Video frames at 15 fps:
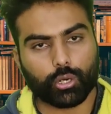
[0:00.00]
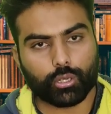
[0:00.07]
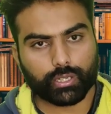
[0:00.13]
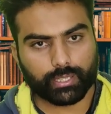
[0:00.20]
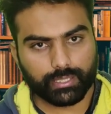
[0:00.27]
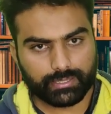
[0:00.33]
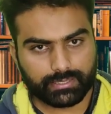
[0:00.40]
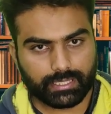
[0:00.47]

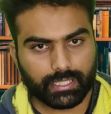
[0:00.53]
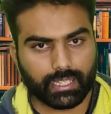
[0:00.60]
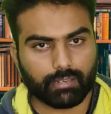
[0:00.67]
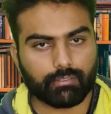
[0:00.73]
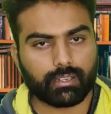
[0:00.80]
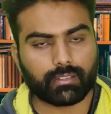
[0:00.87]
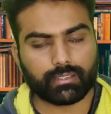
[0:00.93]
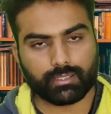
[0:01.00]
और इसके
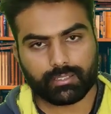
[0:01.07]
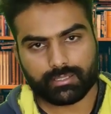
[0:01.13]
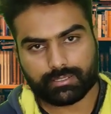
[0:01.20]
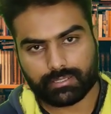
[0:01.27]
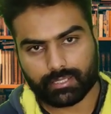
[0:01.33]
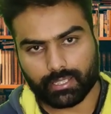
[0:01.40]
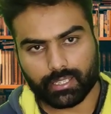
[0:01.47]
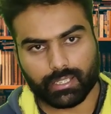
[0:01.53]
अलावा
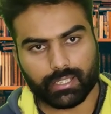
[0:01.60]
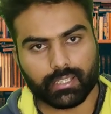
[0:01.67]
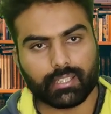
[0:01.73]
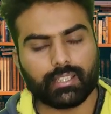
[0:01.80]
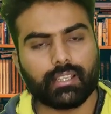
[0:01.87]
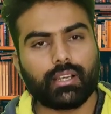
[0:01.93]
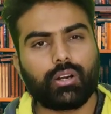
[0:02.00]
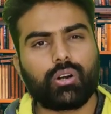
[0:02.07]
ट्रकर्स की रैली